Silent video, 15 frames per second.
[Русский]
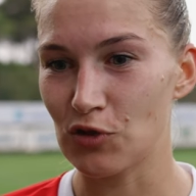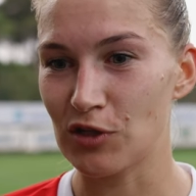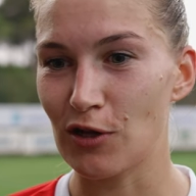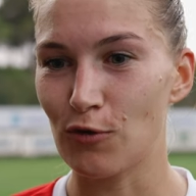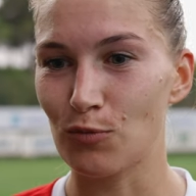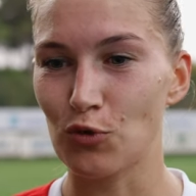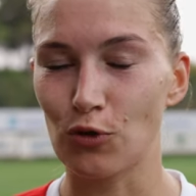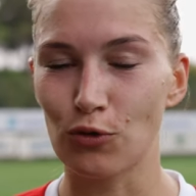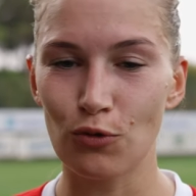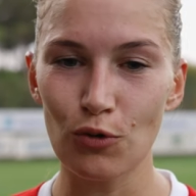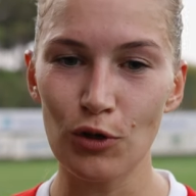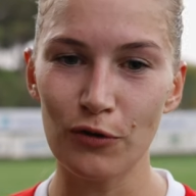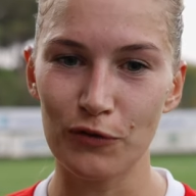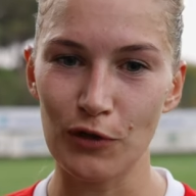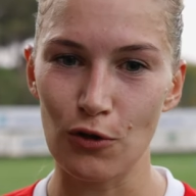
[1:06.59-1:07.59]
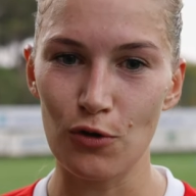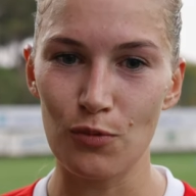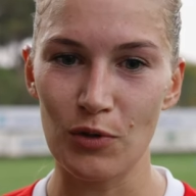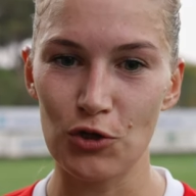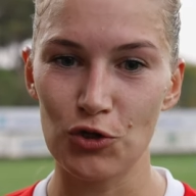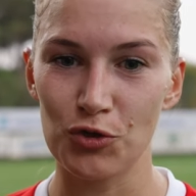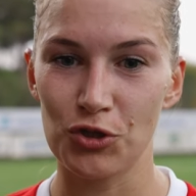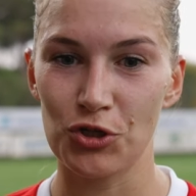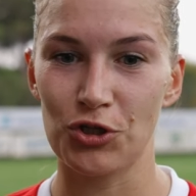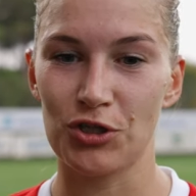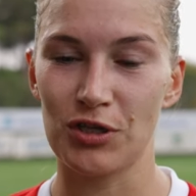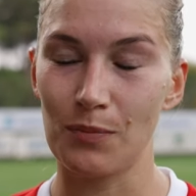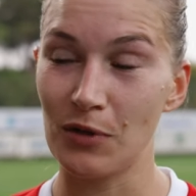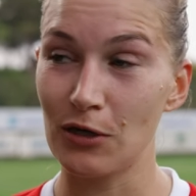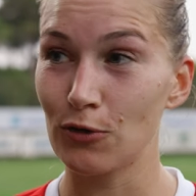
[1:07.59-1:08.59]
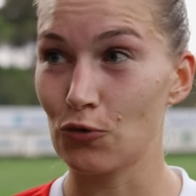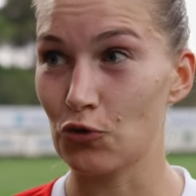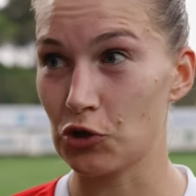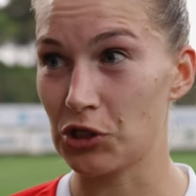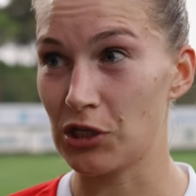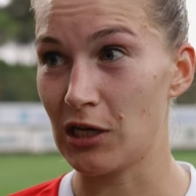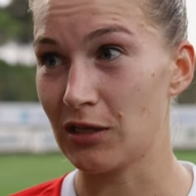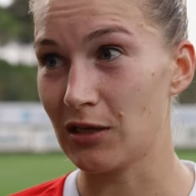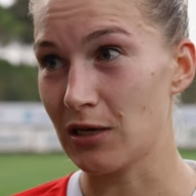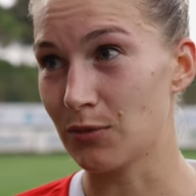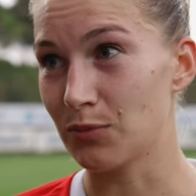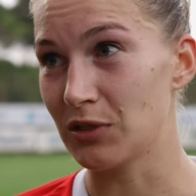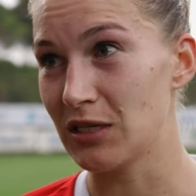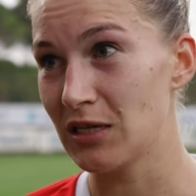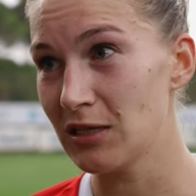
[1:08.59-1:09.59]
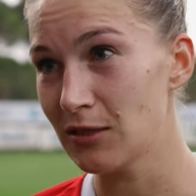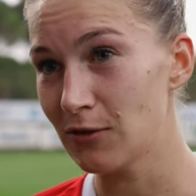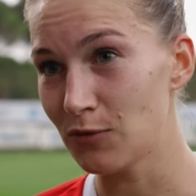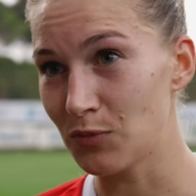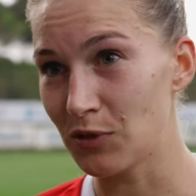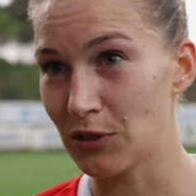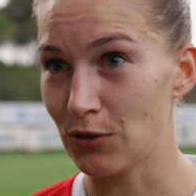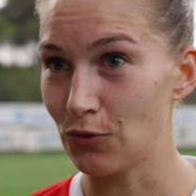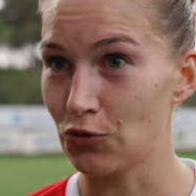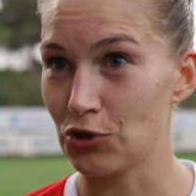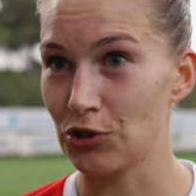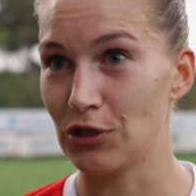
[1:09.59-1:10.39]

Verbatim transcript: узнаем друг друга, второй матч соперник уже знает, как мы действуем, они уже,